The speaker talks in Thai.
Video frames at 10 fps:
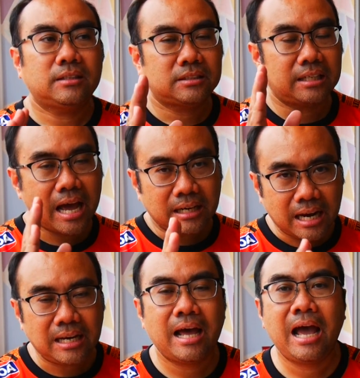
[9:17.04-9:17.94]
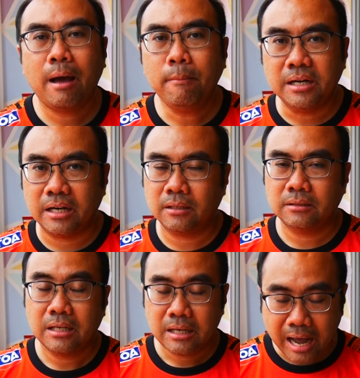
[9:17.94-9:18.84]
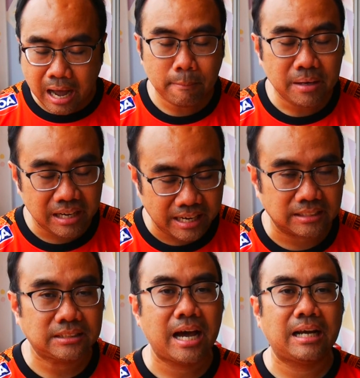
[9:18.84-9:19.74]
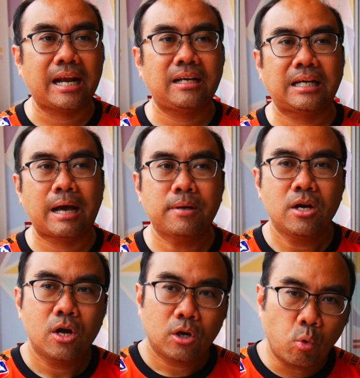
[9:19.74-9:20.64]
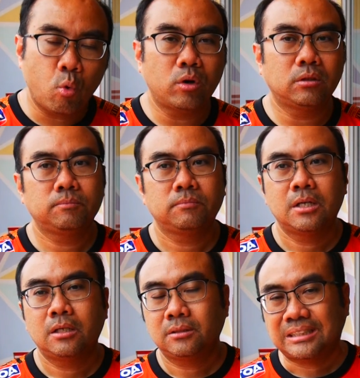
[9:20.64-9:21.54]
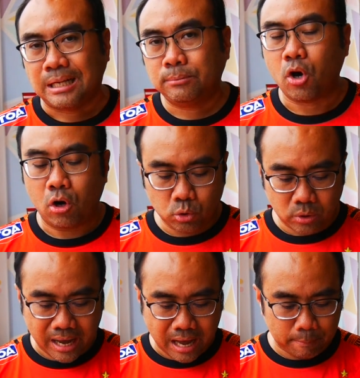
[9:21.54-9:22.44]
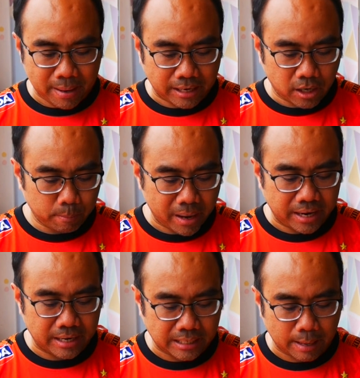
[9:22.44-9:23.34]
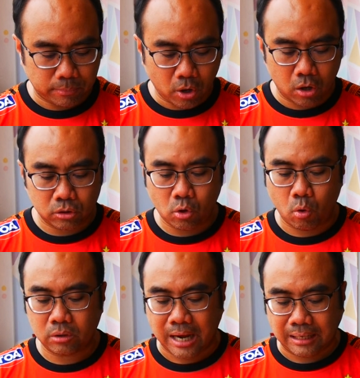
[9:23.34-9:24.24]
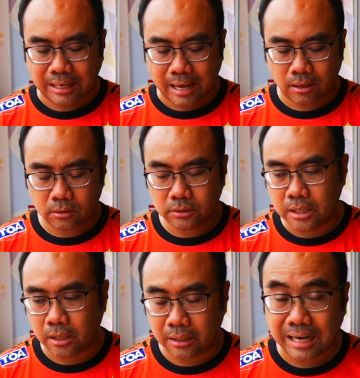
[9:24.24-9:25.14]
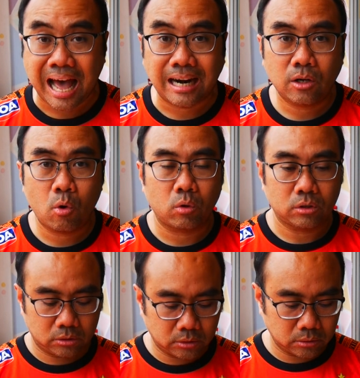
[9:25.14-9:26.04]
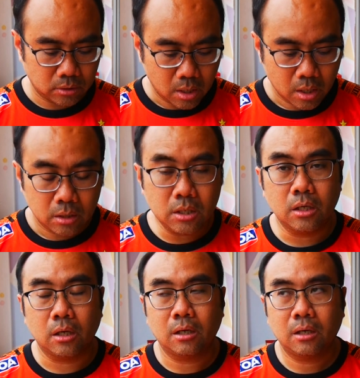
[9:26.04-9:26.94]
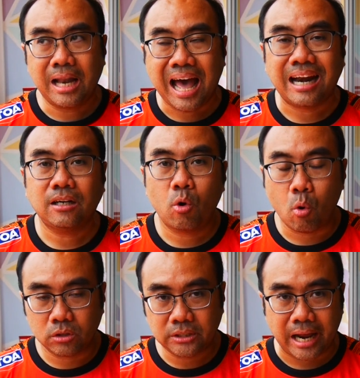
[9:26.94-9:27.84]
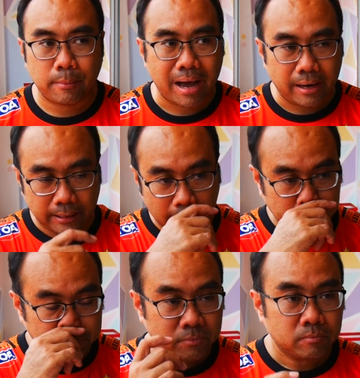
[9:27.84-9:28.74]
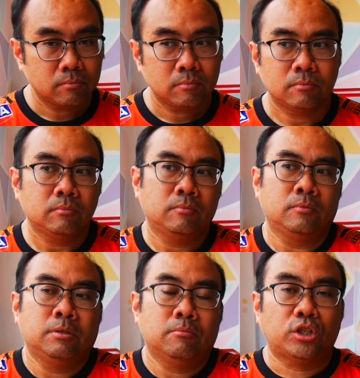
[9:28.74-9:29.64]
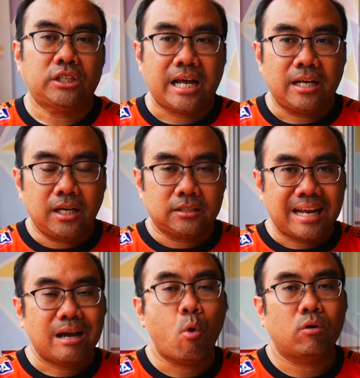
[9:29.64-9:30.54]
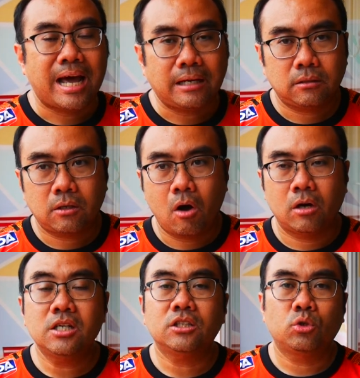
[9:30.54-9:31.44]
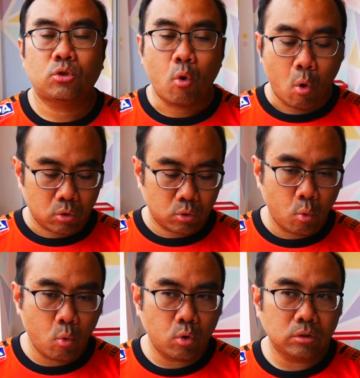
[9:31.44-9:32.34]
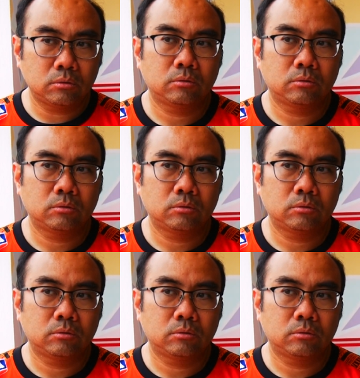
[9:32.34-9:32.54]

ชนะนัดละ5 0,000 50,000 เหรียญสหรัฐนะครับคูณ32.58 เข้าไปนะครับก็ตกนัดละ1ล้าน6 1ล้าน6แสนบาทนะครับเพราะฉะนั้นถ้าเกิดชนะ 6 นัดก็ 1.6 คูณ